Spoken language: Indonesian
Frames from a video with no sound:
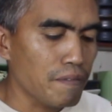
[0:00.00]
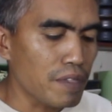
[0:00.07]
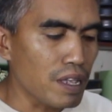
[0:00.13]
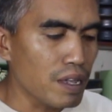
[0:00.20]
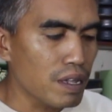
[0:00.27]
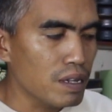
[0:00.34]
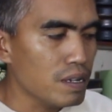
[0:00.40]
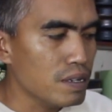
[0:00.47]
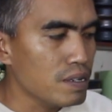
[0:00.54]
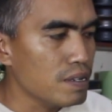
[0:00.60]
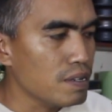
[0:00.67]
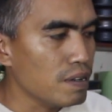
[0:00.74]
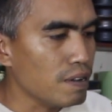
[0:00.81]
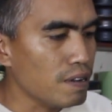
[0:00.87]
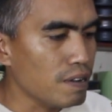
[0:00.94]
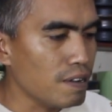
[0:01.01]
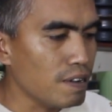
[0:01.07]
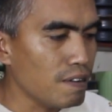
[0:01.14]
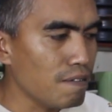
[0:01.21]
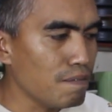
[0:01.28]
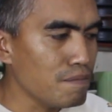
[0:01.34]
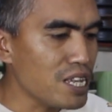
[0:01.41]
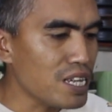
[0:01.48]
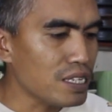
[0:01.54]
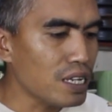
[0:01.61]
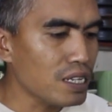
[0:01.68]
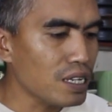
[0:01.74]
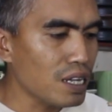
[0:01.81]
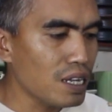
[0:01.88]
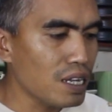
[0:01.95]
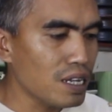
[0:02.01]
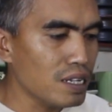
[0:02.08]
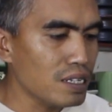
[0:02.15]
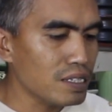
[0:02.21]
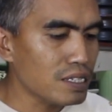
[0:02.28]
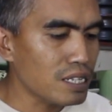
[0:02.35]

ya Uh, biasanya